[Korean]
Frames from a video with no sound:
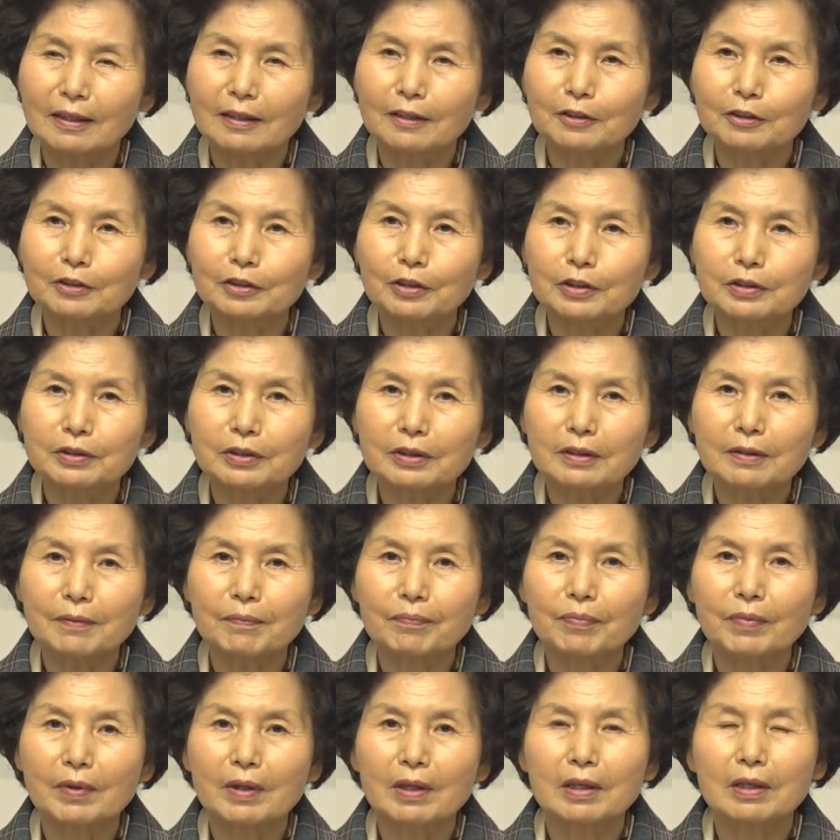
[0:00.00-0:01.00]
그것은
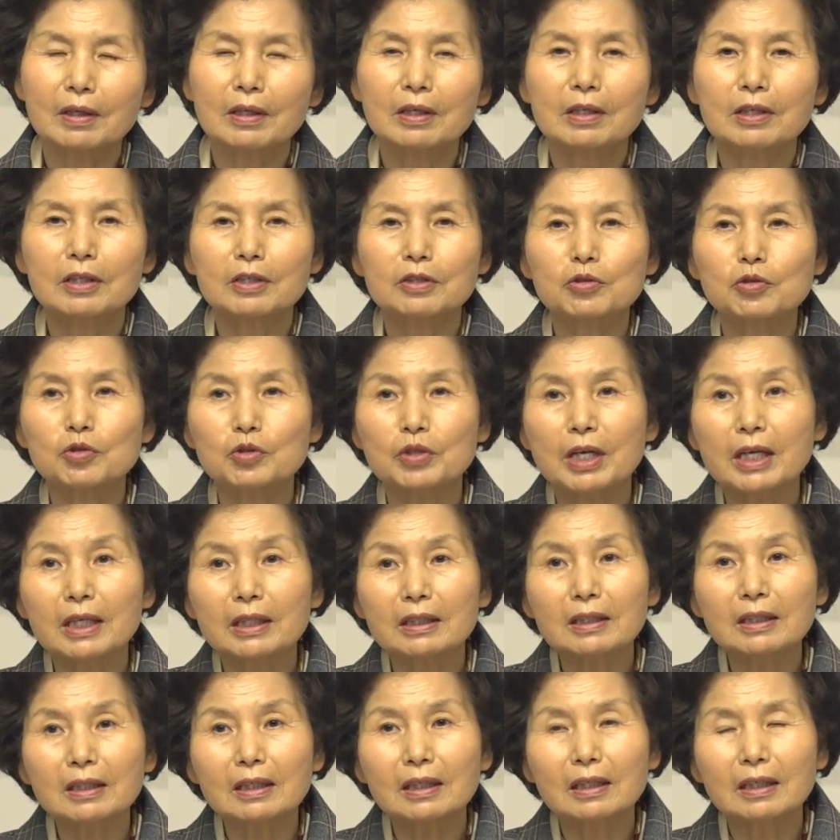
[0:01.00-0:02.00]

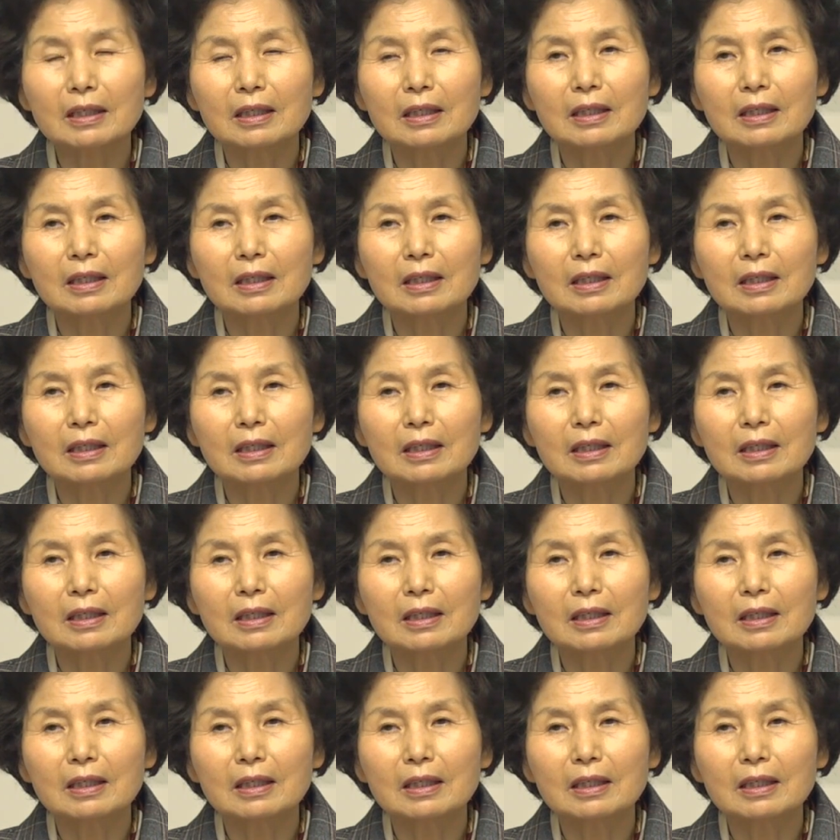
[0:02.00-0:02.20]
죄를